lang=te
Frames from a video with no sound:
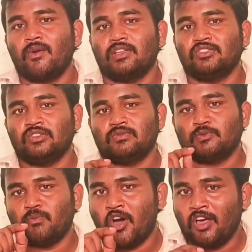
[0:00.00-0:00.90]
ఒక
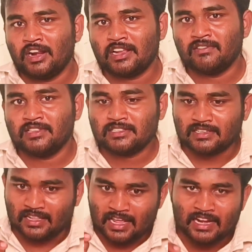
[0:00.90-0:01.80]
స్మాల్
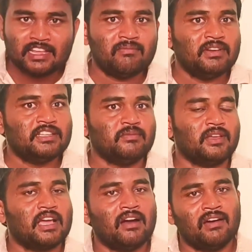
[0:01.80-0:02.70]
రిక్వెస్ట్ ఇలాంటి అప్డేట్స్
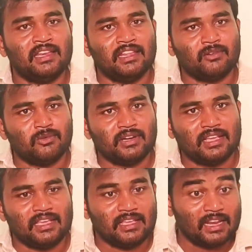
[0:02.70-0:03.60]
మీకు కావాలి
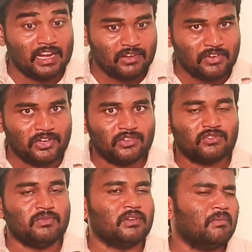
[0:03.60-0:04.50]
అనుకుంటే ఇలాంటి
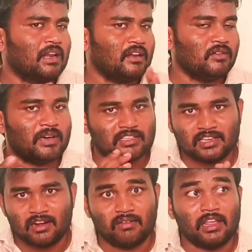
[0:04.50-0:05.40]
వీడియోస్ మీకు మరెన్నో మన
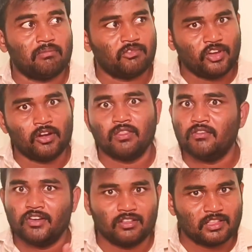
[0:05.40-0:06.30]
ఛానల్ ఉన్నాయి అప్ టు ఏడు
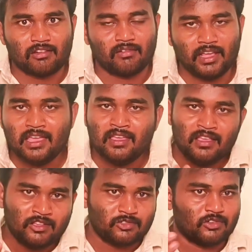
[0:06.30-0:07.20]
వందల వీడియోలు దాకా ఉన్నాయి
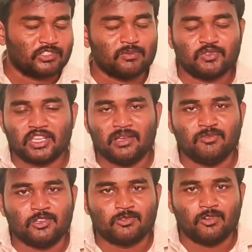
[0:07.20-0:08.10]
సో
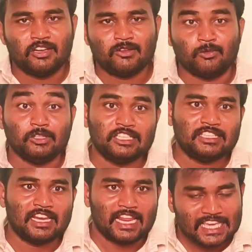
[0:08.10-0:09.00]
సబ్స్క్రైబ్ చేసుకోండి
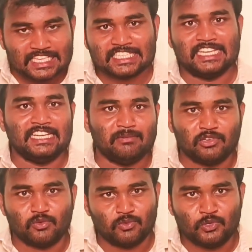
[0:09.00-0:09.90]
కుదిరితే లైక్ చేయండి
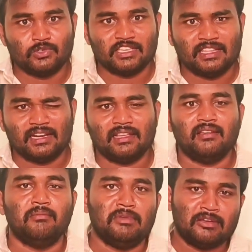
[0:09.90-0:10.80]
మీకు యూజ్ అయిందంటే
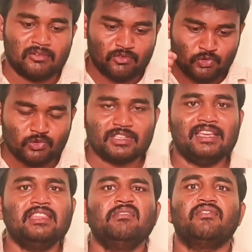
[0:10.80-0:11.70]
మీకు యూజ్
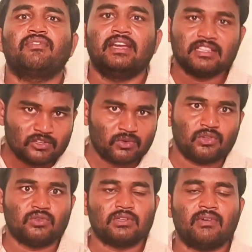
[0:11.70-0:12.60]
అయింది మీ ఫ్రెండ్స్కి
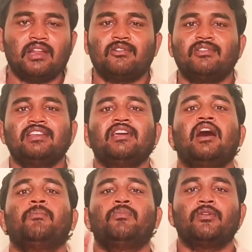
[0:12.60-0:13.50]
కూడా యూజ్ అవ్వాలనుకుంటే
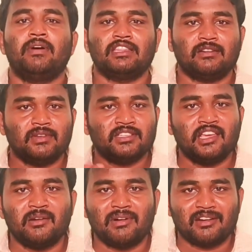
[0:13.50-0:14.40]
అప్పుడు మాత్రమే
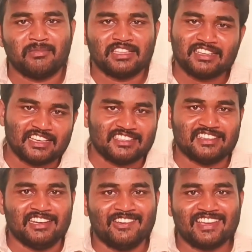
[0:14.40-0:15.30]
షేర్ బటన్ మీద టచ్
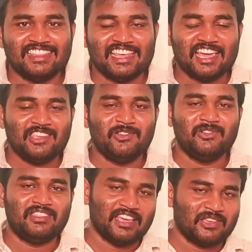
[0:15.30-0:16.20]
చేయండి ఓకే థ్యాంక్ యూ
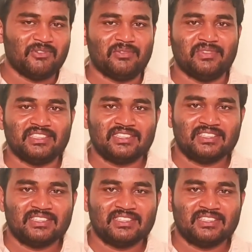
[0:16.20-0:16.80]
థ్యాంక్ యూ వెరీ మచ్